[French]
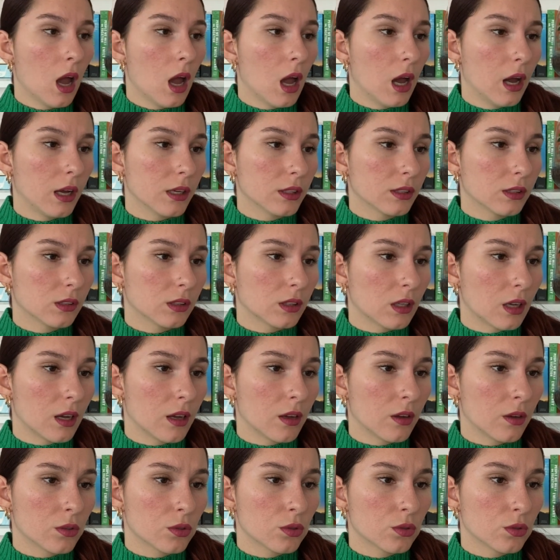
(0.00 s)

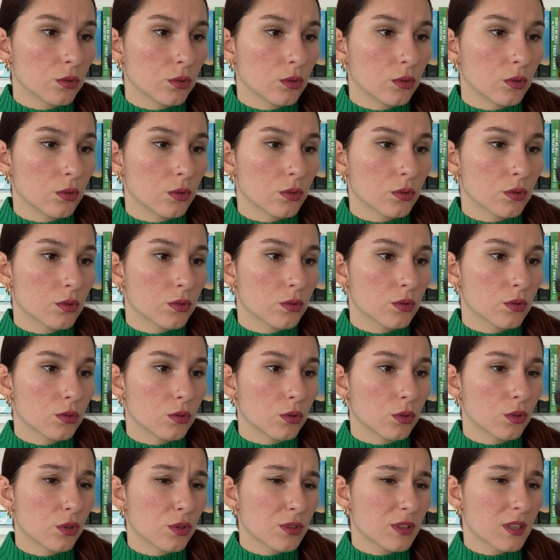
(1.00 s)
à son,
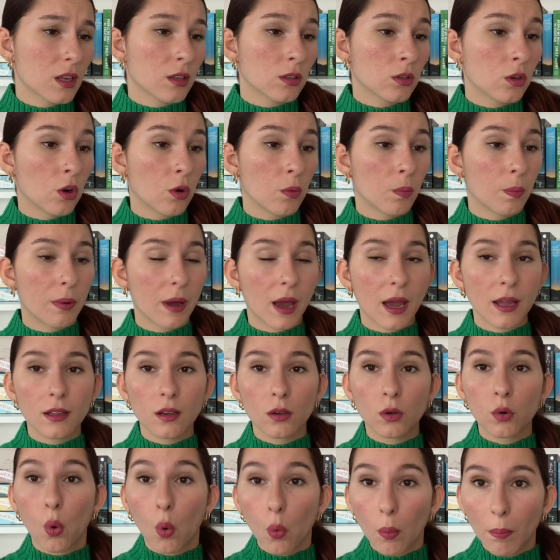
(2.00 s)
ancienne
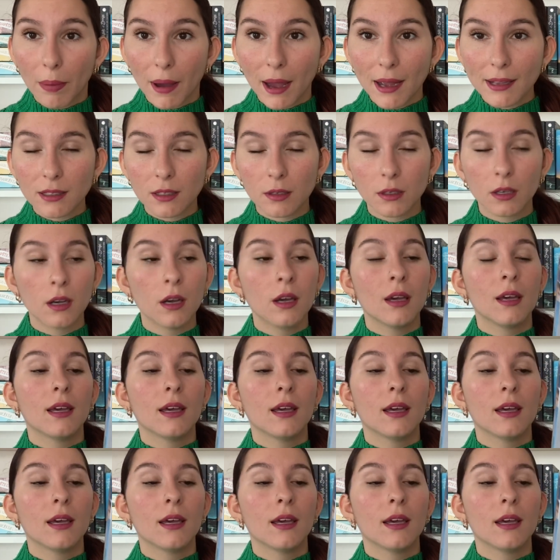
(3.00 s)
compagne.